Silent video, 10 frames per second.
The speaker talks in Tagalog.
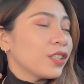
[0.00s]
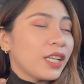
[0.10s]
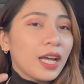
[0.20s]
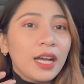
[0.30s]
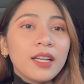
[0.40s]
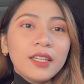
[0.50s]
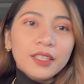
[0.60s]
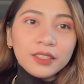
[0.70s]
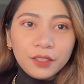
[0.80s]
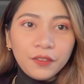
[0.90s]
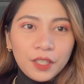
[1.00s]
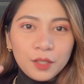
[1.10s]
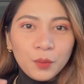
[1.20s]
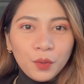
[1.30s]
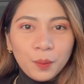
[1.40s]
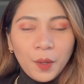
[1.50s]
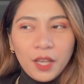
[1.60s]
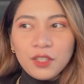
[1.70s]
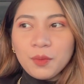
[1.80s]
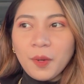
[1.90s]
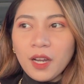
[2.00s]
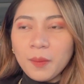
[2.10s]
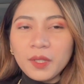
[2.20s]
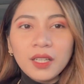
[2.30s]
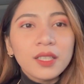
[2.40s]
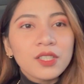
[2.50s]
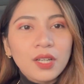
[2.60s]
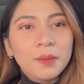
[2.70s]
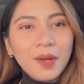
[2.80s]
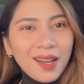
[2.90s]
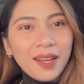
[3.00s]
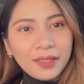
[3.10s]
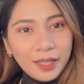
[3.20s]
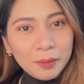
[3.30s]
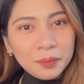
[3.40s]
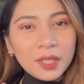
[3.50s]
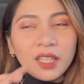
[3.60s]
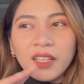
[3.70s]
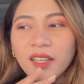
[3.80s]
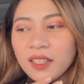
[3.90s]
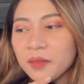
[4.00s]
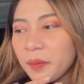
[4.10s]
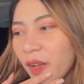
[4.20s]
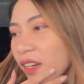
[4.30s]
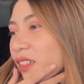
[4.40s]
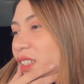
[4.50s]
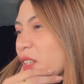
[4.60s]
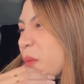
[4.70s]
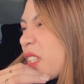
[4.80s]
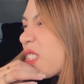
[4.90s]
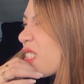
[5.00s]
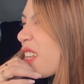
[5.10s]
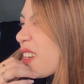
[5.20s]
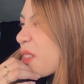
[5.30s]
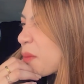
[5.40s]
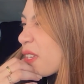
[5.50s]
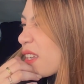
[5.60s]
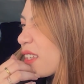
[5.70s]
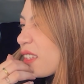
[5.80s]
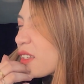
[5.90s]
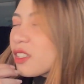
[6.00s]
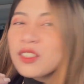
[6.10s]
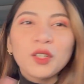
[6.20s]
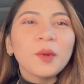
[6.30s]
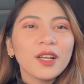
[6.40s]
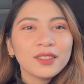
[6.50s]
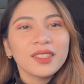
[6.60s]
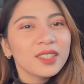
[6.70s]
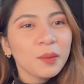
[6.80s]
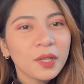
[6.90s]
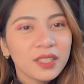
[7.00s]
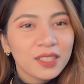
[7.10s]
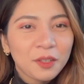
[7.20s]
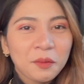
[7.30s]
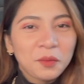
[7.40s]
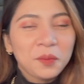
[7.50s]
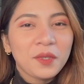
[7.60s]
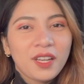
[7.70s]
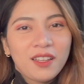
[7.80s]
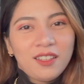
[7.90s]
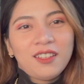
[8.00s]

nila sa Facebook page para madali siyang mahanap. And parang ilang minutes tayo nagbiyahe? Siguro mga 30 minutes kami bumiyahe,